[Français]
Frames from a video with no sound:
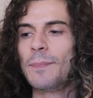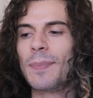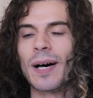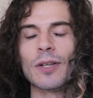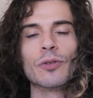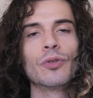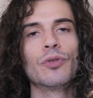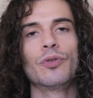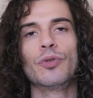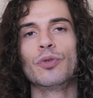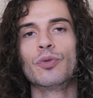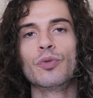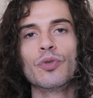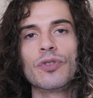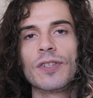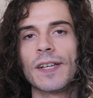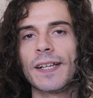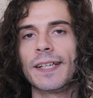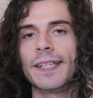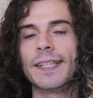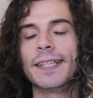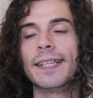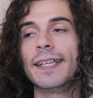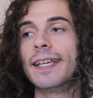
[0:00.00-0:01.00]
Et par-dessus tout ça,
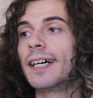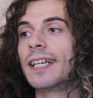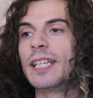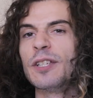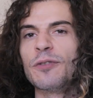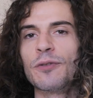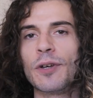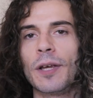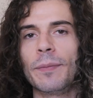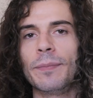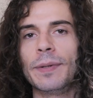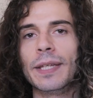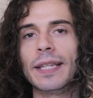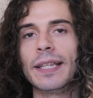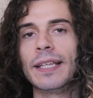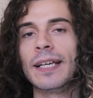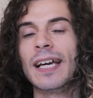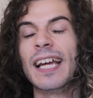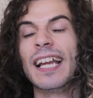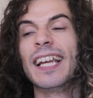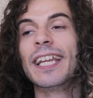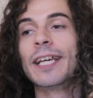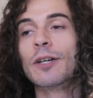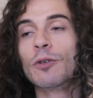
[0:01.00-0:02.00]
les guerres, les famines,
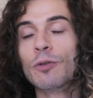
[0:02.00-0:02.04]
les